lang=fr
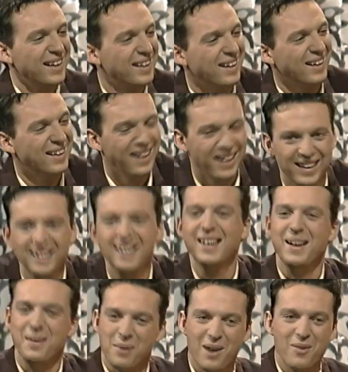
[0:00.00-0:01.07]
voilà.
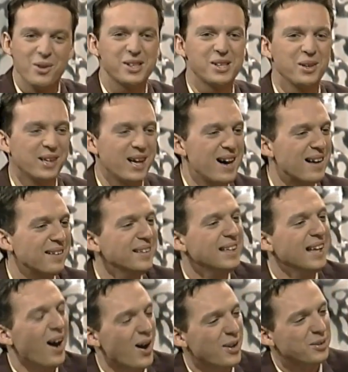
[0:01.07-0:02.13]
Bravo, Sandra.
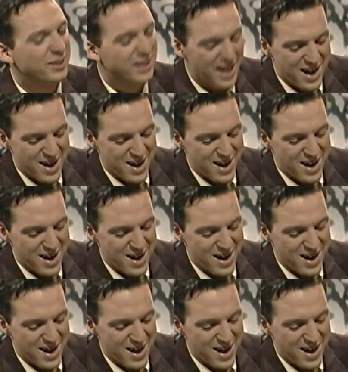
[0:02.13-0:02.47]
En tout cas,